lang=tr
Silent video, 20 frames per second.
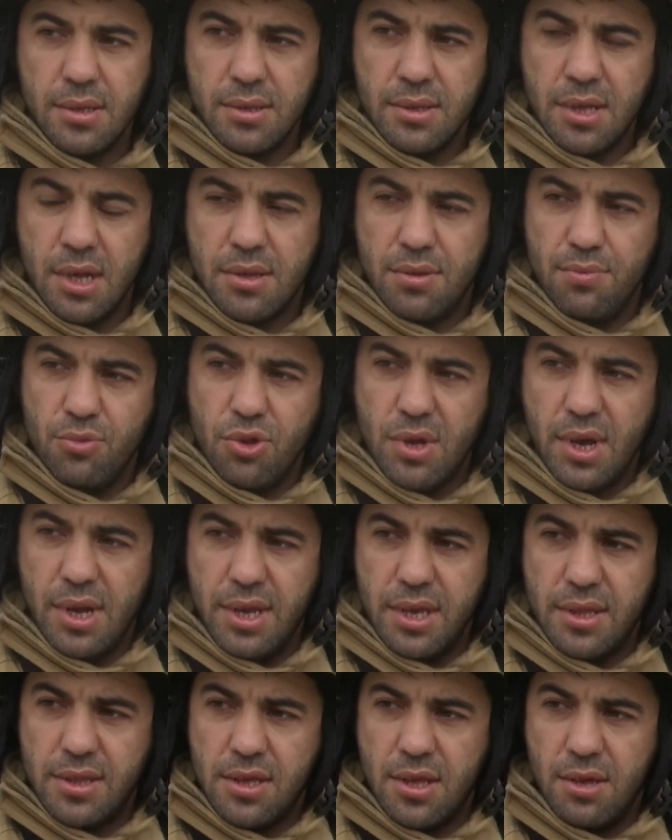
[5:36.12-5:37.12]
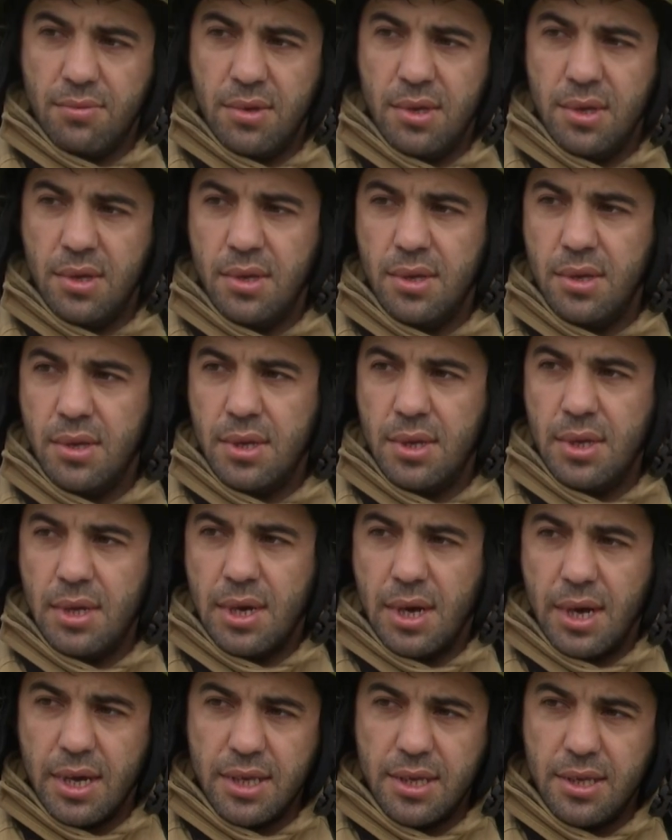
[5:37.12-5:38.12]
Nasıl müdahale edeceğimi,
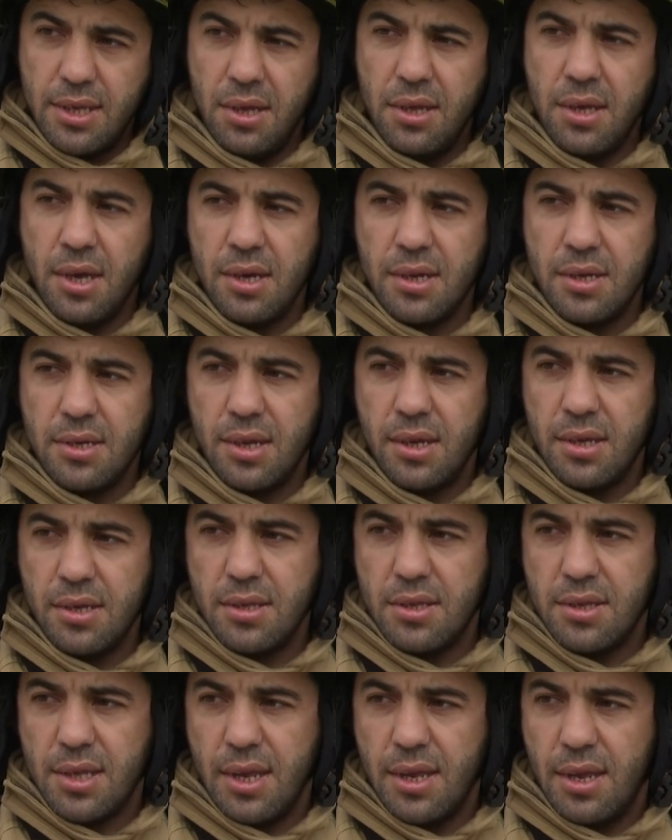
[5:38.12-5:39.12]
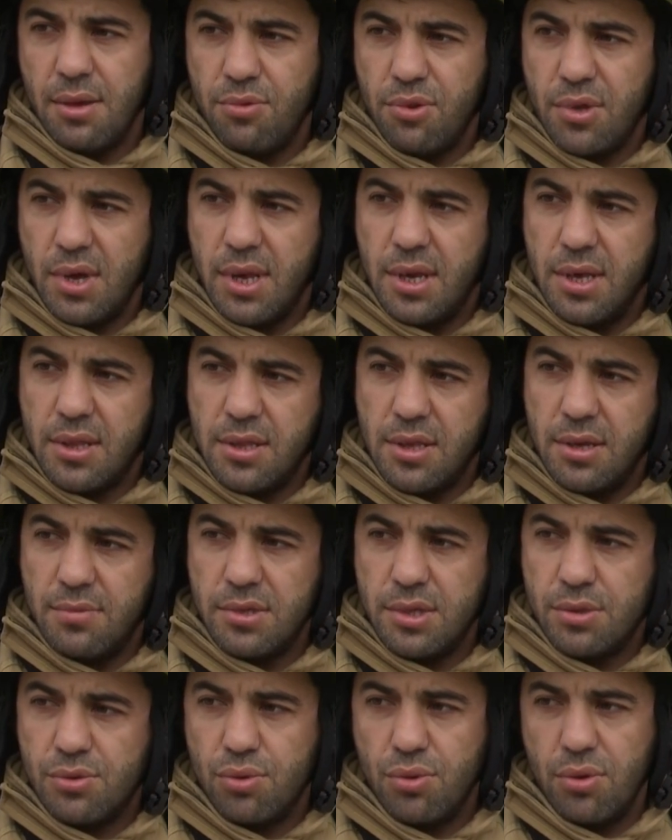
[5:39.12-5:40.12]
hangi yangına hangi şeyle müdahale
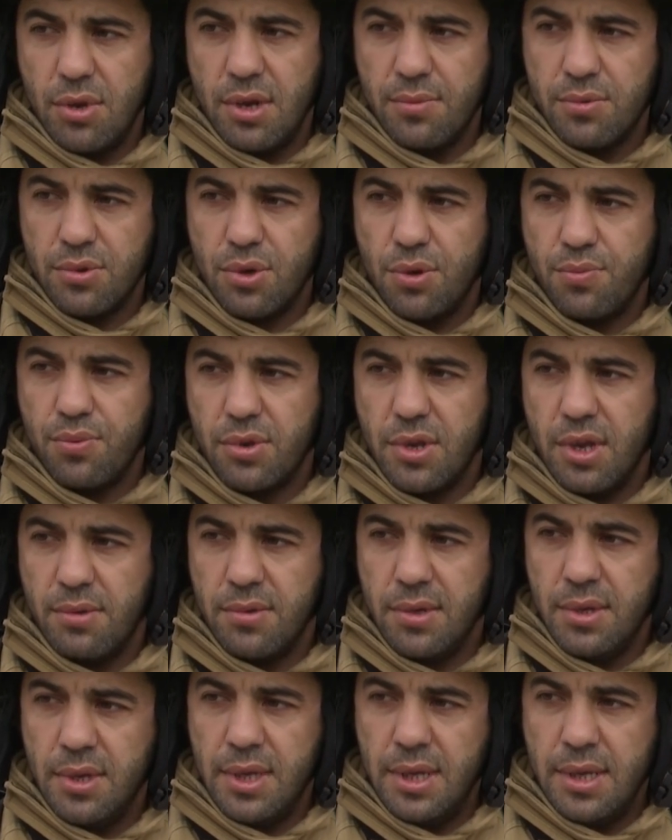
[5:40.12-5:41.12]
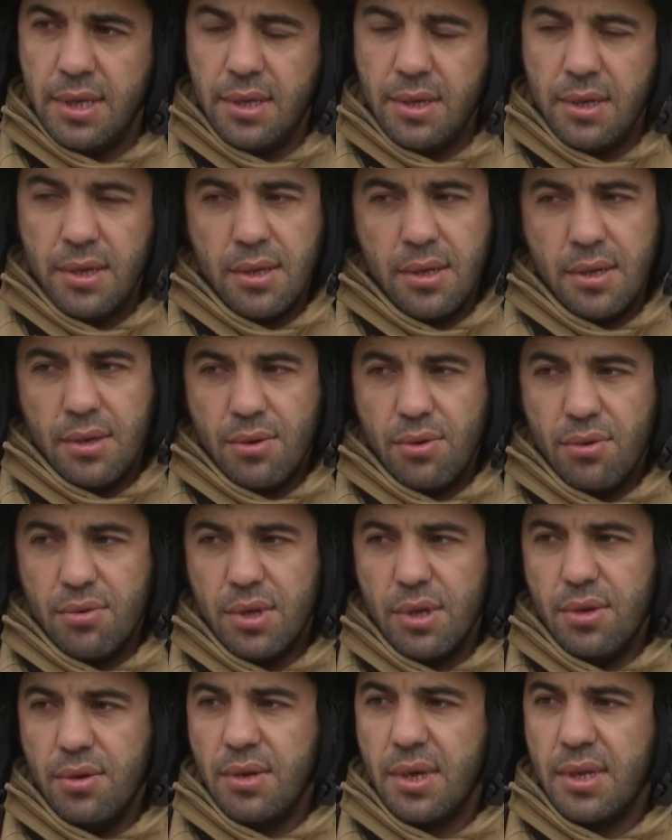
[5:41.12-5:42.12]
edeceğimizi, suyla mı, köpükle mi
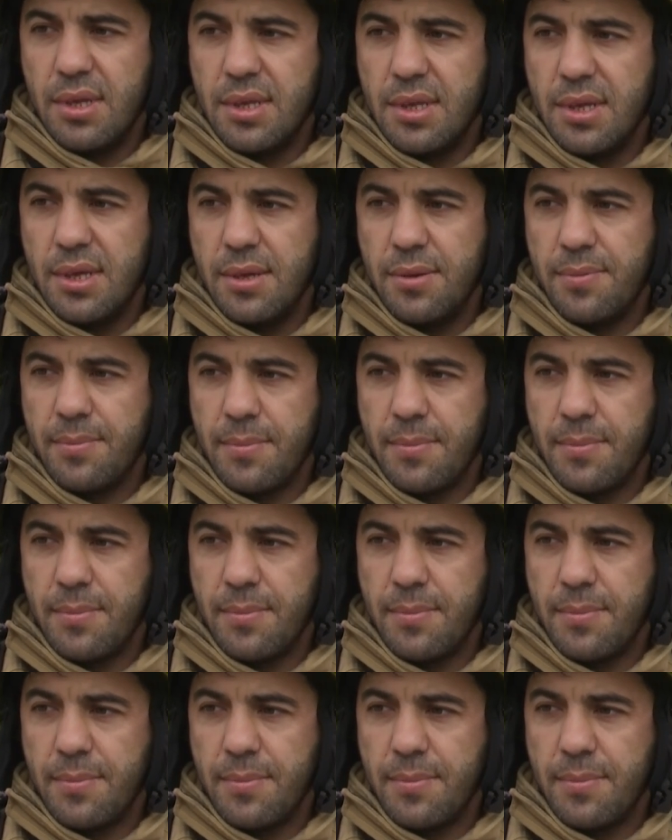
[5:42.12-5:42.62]
onları öğrendik.